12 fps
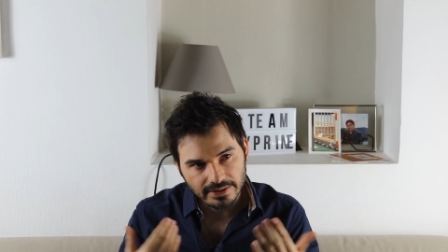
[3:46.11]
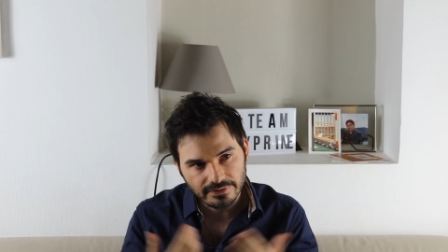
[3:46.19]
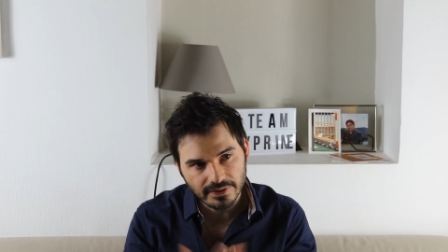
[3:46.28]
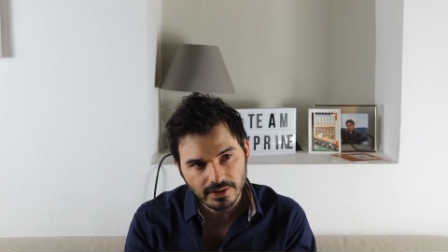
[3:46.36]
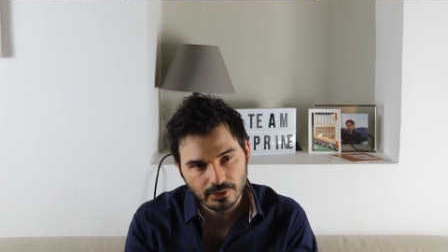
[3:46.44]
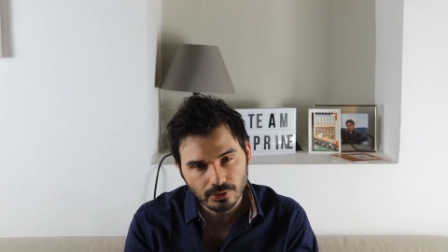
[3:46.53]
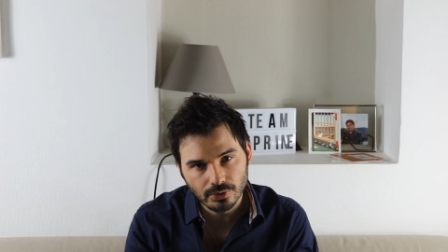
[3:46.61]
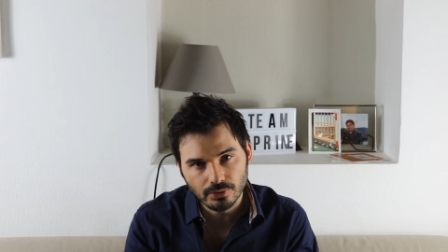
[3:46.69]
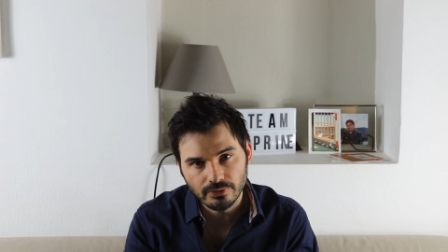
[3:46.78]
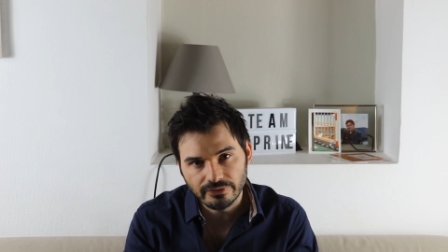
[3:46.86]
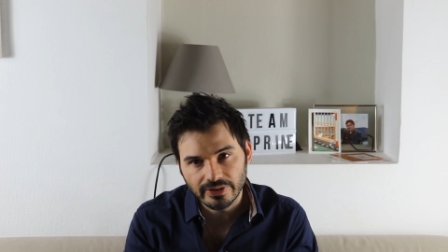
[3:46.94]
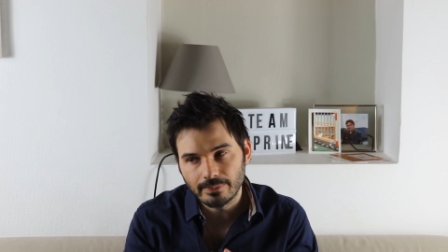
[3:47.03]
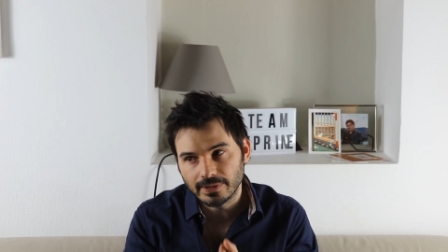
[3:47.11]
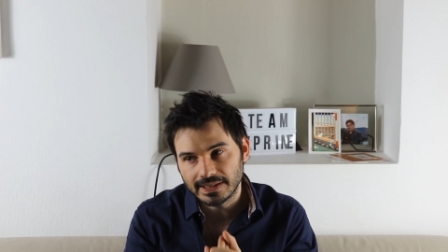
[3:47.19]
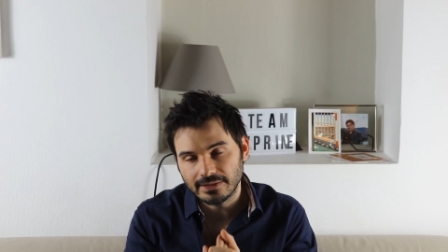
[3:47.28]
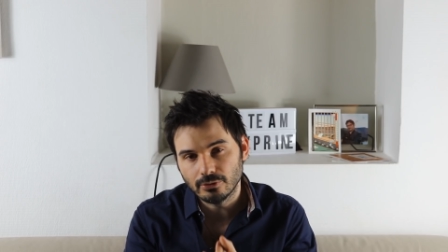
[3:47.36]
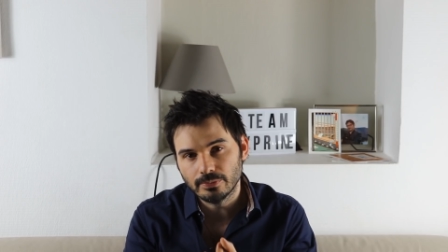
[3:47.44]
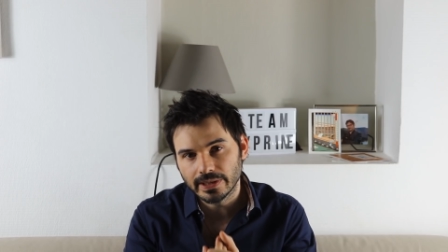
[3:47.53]
qui fait qu'une femme
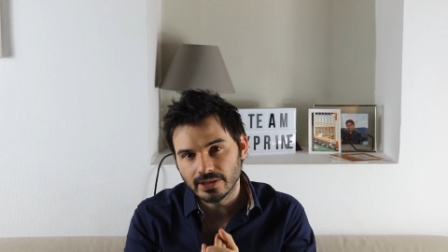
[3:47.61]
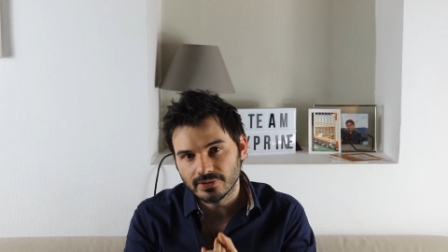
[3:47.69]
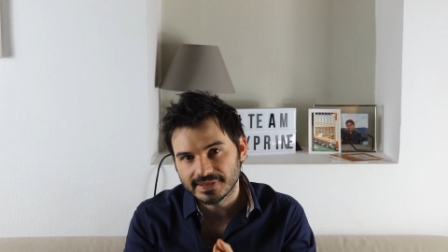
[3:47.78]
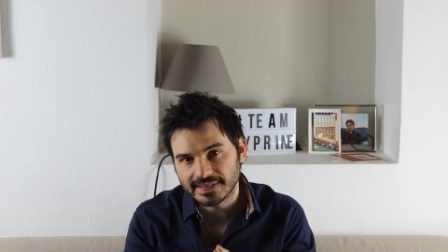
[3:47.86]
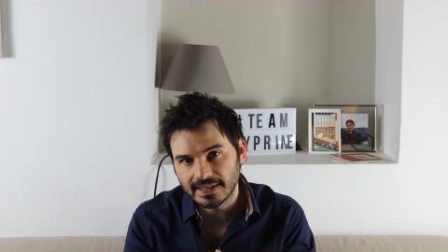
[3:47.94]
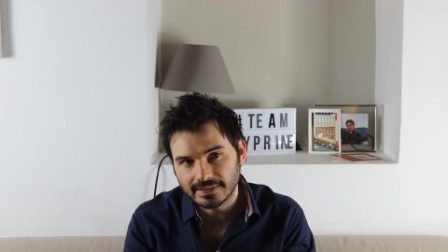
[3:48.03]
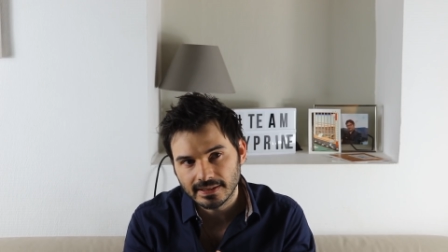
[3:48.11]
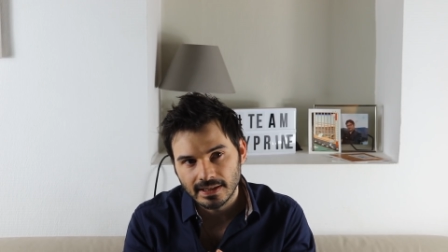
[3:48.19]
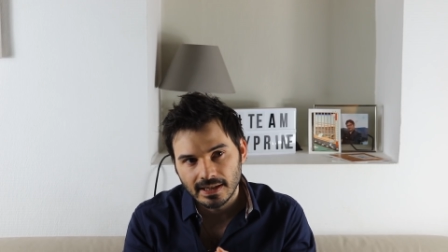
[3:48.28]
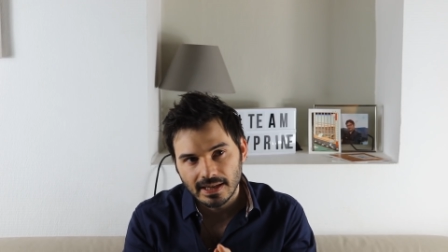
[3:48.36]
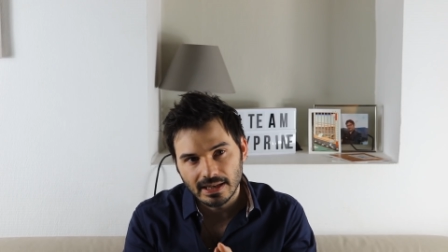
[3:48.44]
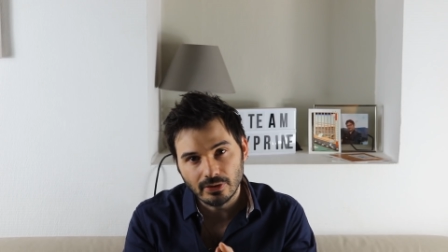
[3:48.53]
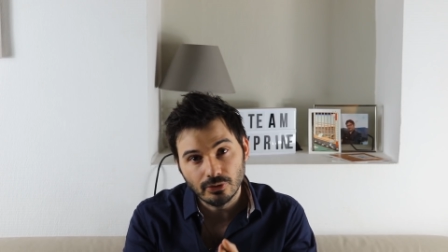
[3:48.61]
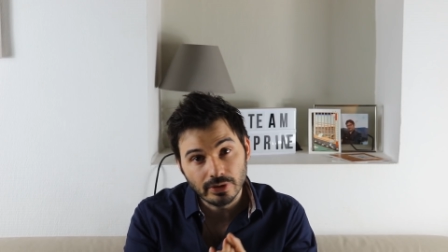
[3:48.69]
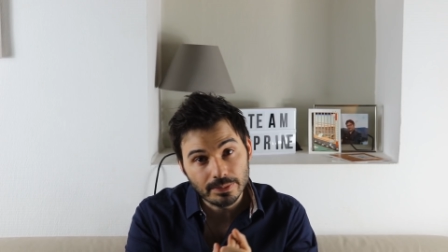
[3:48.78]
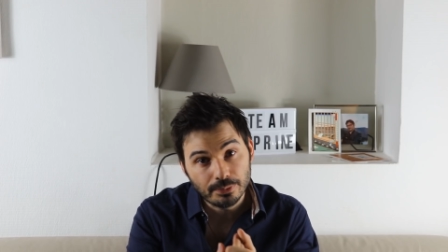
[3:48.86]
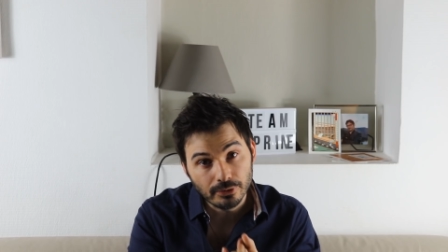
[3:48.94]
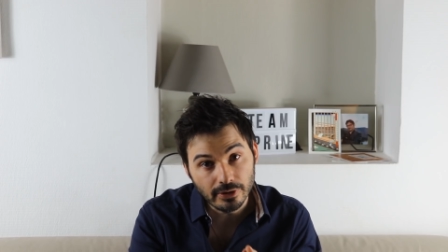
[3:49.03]
qui tomberait enceinte, elle en
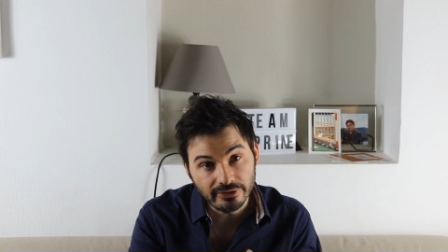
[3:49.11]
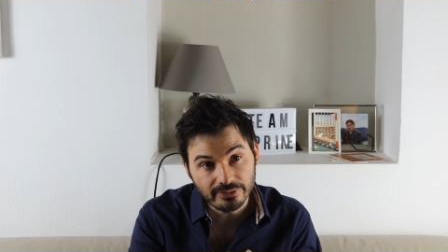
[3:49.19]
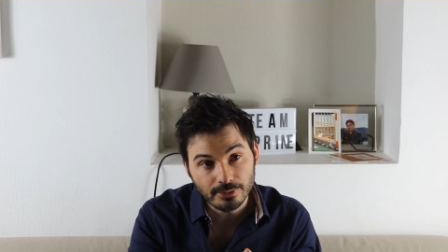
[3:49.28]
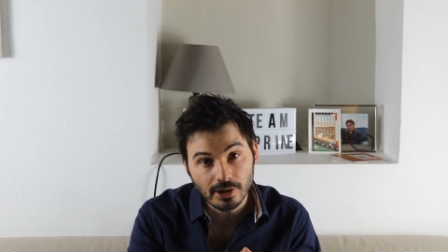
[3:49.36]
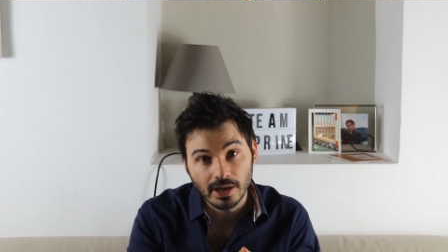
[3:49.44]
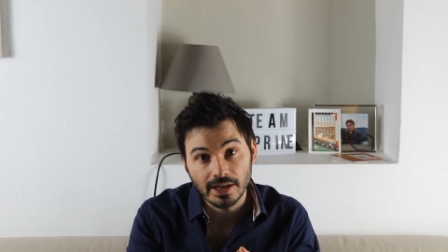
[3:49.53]
aurait pour 9 mois.